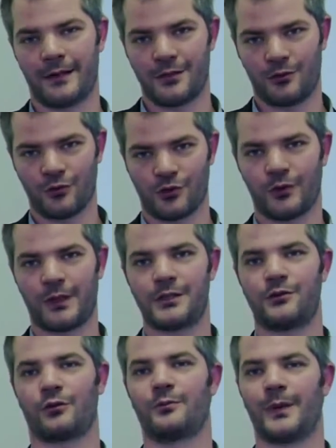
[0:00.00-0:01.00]
restent concentrés
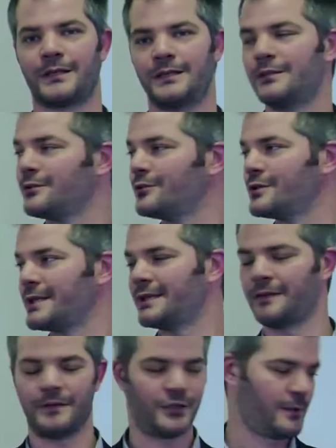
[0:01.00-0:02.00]
sur une partie de ce qui
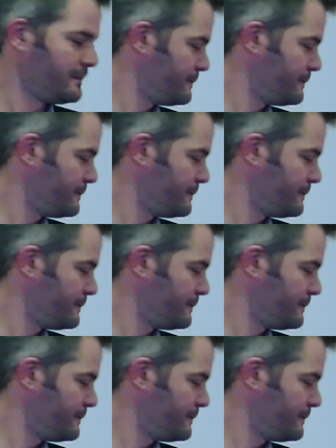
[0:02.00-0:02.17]
est affiché.